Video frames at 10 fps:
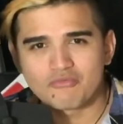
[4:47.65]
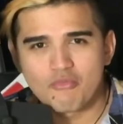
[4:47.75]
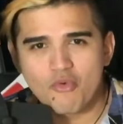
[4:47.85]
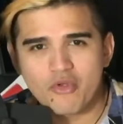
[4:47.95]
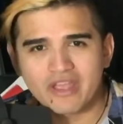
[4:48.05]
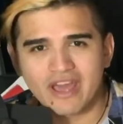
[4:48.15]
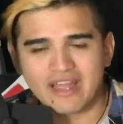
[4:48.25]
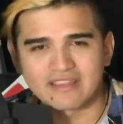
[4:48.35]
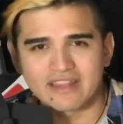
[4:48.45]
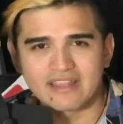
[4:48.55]
muy
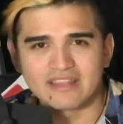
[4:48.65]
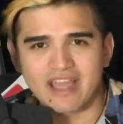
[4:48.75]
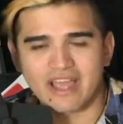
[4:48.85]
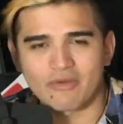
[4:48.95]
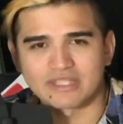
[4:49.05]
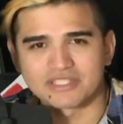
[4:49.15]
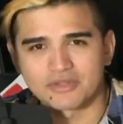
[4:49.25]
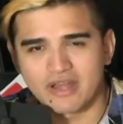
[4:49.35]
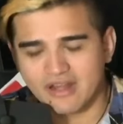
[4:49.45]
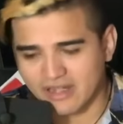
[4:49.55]
característica que lo hace
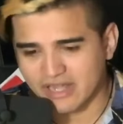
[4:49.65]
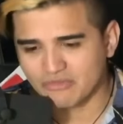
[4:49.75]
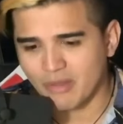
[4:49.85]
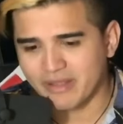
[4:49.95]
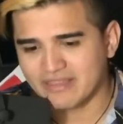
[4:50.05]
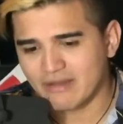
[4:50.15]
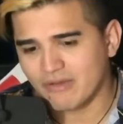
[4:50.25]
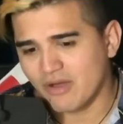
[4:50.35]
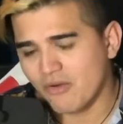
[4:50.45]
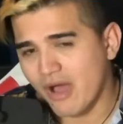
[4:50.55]
sonar. Naturalmente al
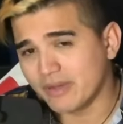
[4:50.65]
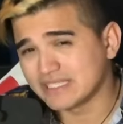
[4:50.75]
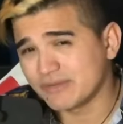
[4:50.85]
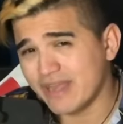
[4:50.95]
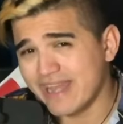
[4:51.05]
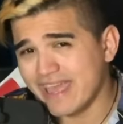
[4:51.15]
bajo a veces va en